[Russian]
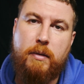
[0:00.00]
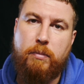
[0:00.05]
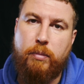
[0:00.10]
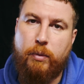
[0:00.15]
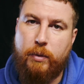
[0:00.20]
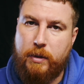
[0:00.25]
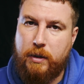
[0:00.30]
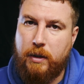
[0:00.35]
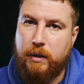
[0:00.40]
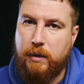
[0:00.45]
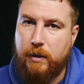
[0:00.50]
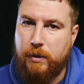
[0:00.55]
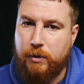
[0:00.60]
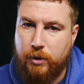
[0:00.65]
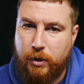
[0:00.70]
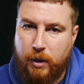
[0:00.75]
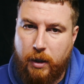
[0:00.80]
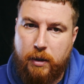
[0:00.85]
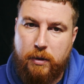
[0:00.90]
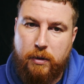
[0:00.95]
по
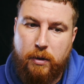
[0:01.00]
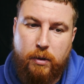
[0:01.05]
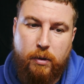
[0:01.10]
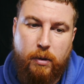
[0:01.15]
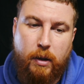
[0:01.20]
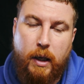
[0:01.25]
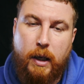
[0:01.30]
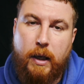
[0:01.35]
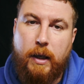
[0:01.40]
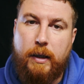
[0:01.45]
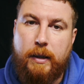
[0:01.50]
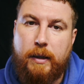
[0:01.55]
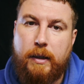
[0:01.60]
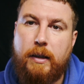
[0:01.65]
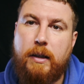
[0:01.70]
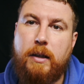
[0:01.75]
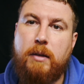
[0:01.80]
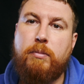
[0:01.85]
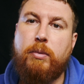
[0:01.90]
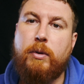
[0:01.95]
содержанию
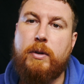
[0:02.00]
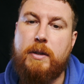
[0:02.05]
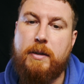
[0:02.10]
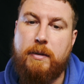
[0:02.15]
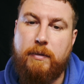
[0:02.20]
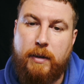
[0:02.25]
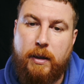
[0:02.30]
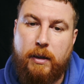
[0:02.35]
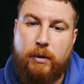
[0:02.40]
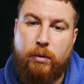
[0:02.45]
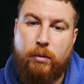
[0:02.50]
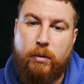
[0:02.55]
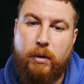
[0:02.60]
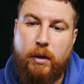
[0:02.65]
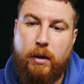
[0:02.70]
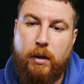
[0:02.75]
или по цвету.